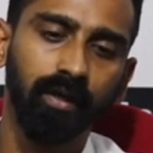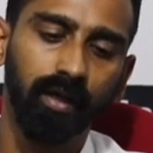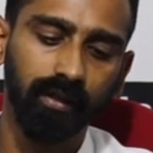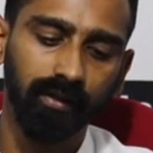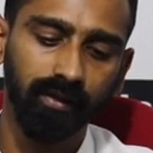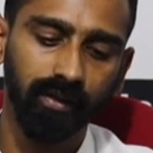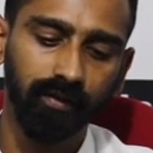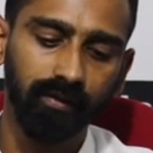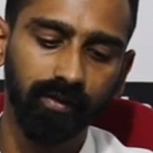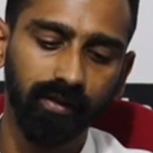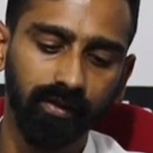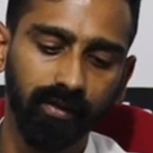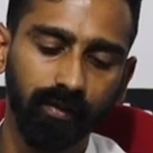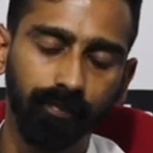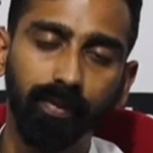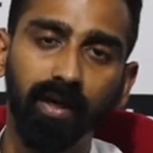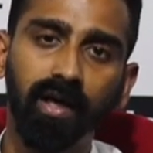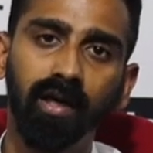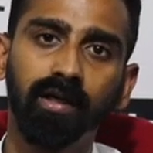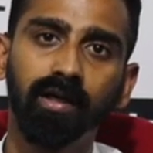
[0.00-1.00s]
அதாவது இந்த
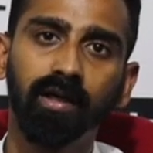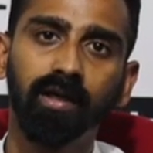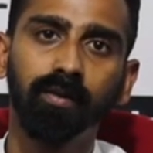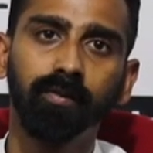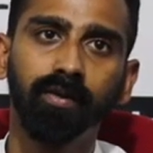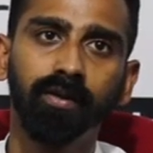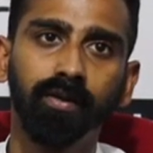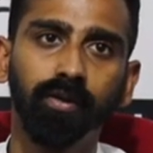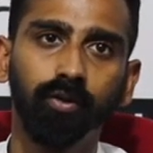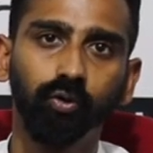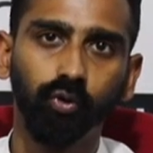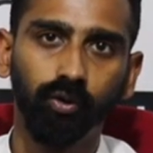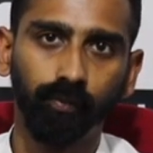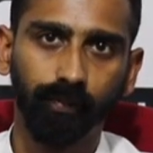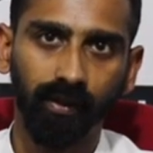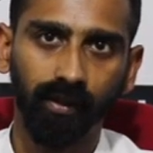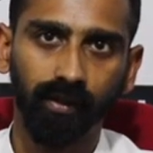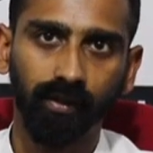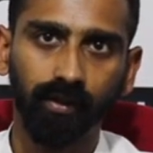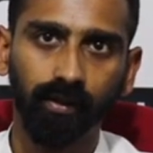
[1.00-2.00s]
பாராளுமன்ற
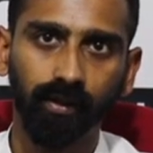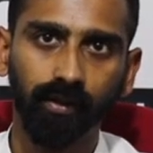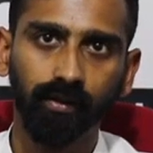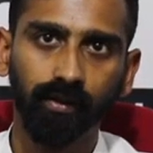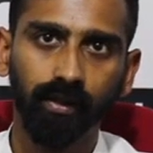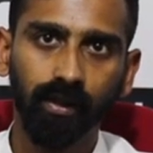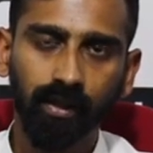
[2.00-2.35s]
உறுப்பினர்கள்